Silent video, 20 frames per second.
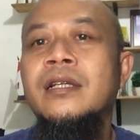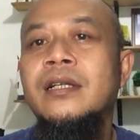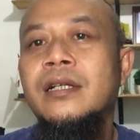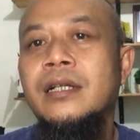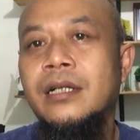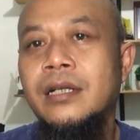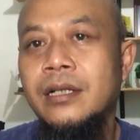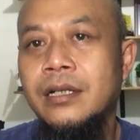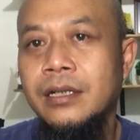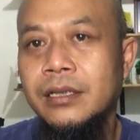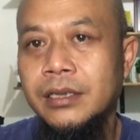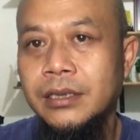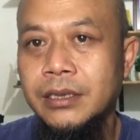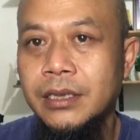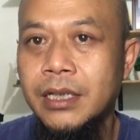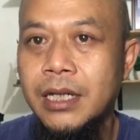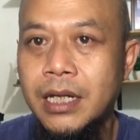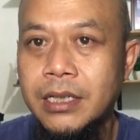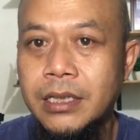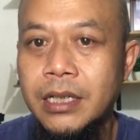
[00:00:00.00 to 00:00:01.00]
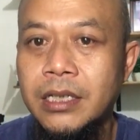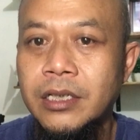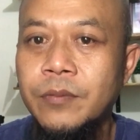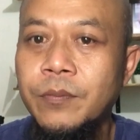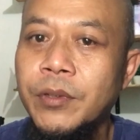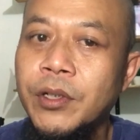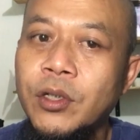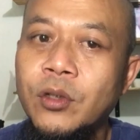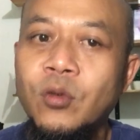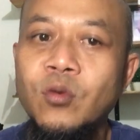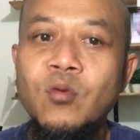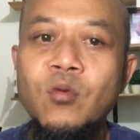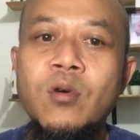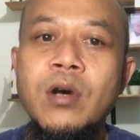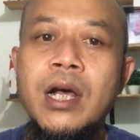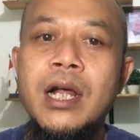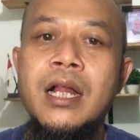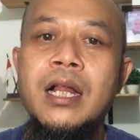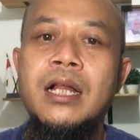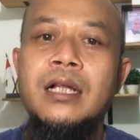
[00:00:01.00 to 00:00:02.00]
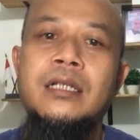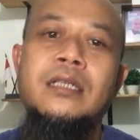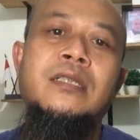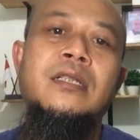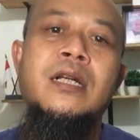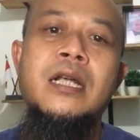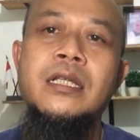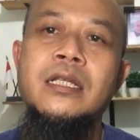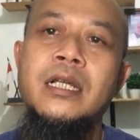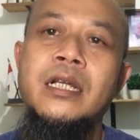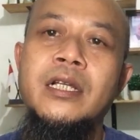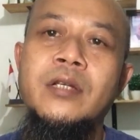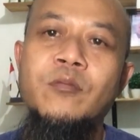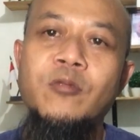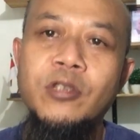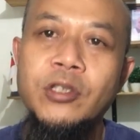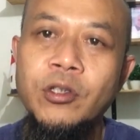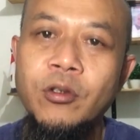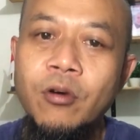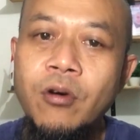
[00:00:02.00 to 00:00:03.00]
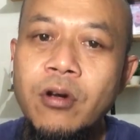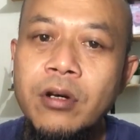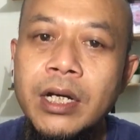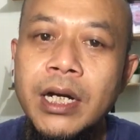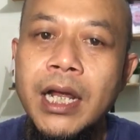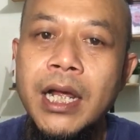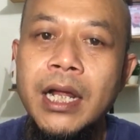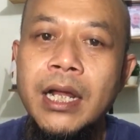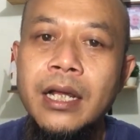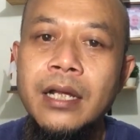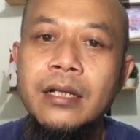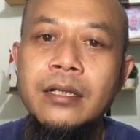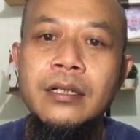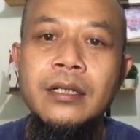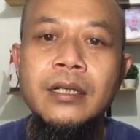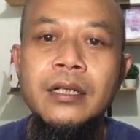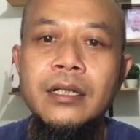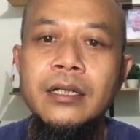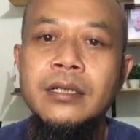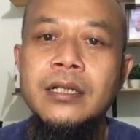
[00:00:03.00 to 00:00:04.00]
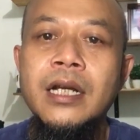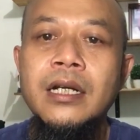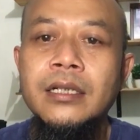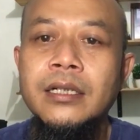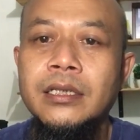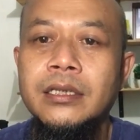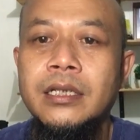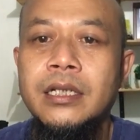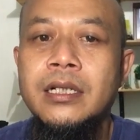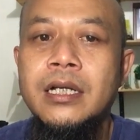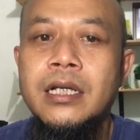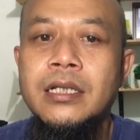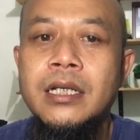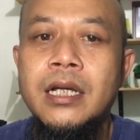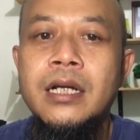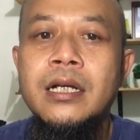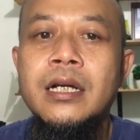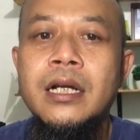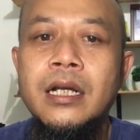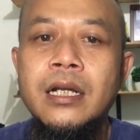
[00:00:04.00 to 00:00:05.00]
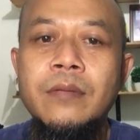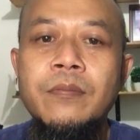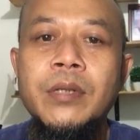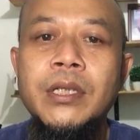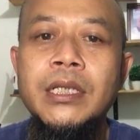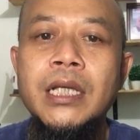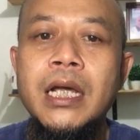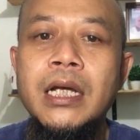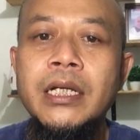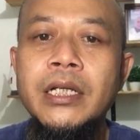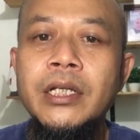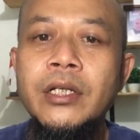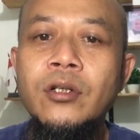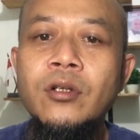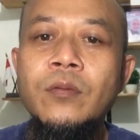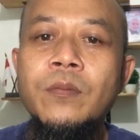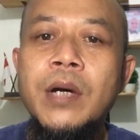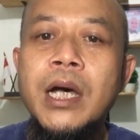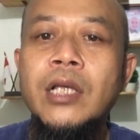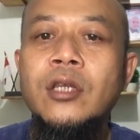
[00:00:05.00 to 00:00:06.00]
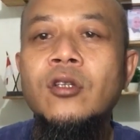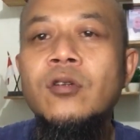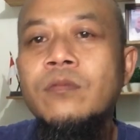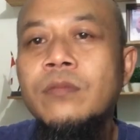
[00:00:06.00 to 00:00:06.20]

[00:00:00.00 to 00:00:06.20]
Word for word: eh, kecerdasan spiritual, kecerdasan emosional, dan kecerdasan dalam bertahan hidup atau